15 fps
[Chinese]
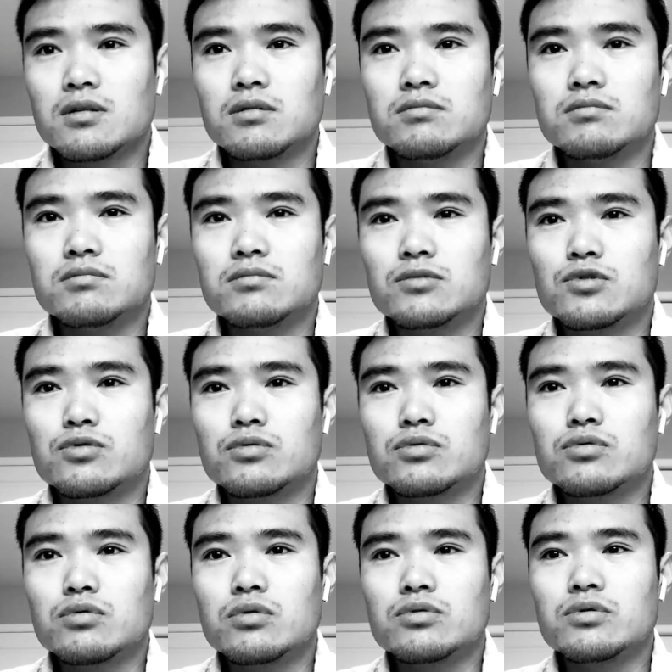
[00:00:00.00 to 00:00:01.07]
嗯，主
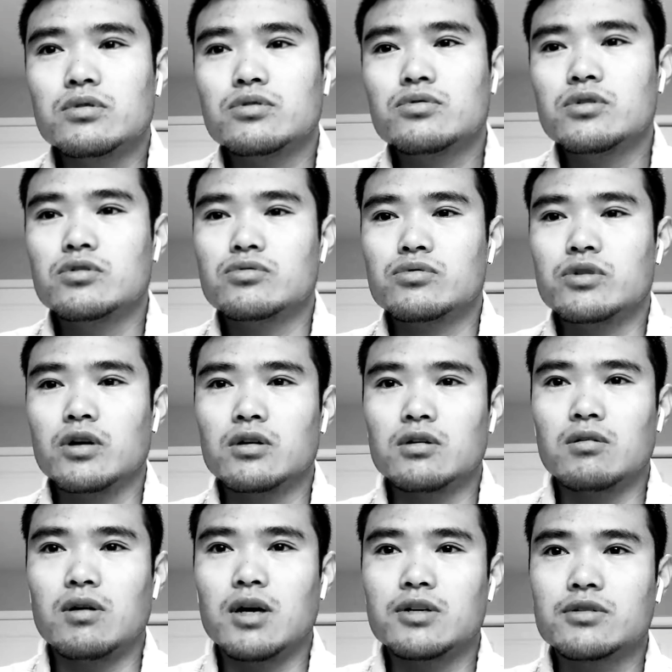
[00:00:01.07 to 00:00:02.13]
主，我觉得最主要的
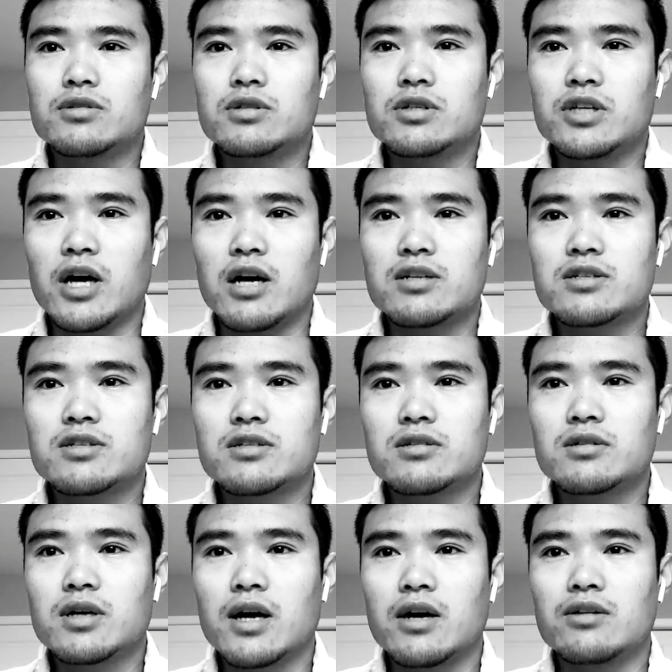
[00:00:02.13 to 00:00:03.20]
话就是雅
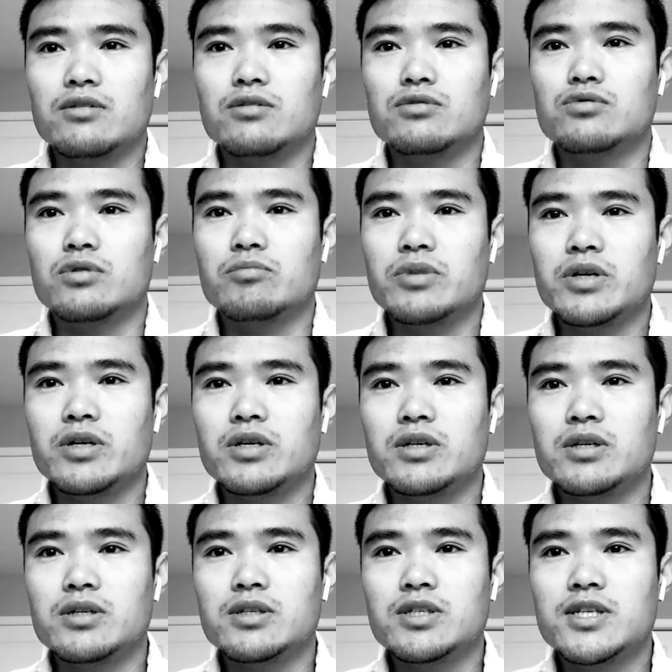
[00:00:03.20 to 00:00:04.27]
思，还有准
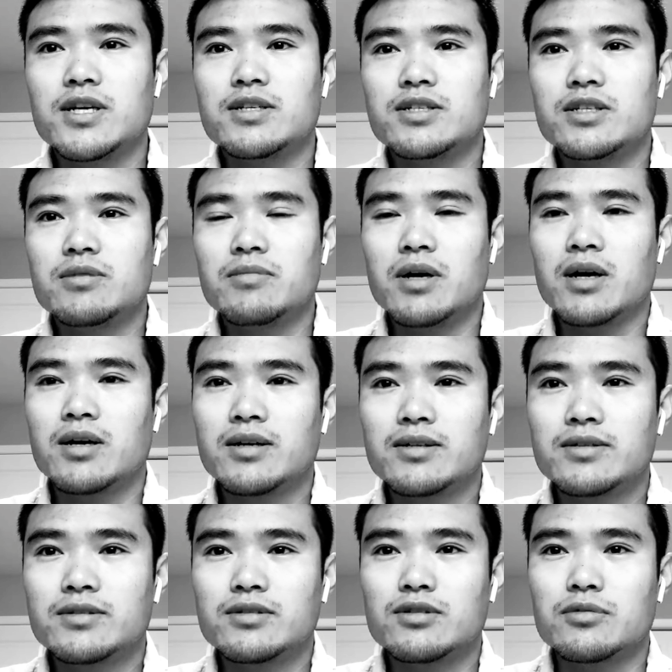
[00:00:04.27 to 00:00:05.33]
备现金嘛，
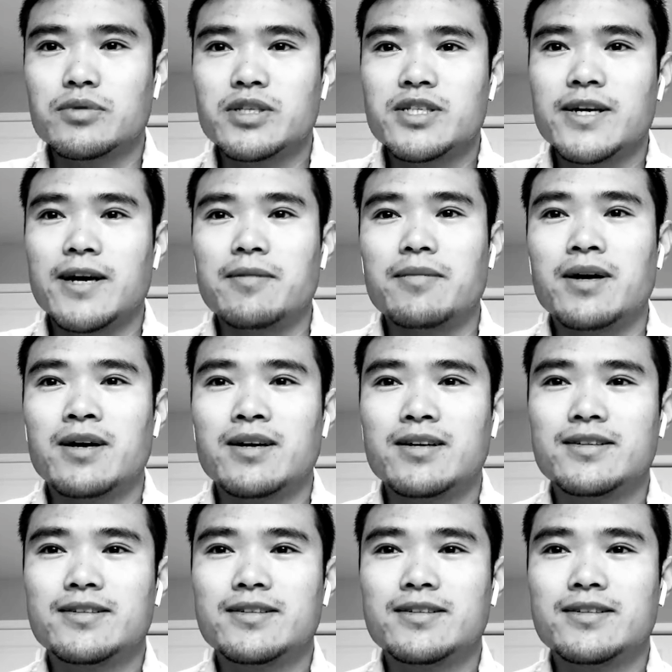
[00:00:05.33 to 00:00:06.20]
准备钱嘛。